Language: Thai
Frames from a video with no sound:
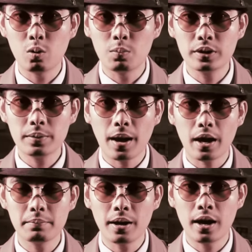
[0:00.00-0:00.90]
คมที่ผ่า
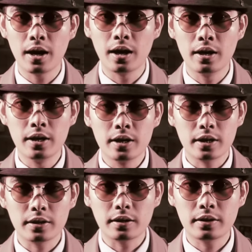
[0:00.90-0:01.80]
นมา
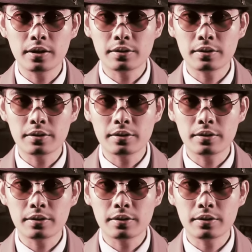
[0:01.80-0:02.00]
ขณะที่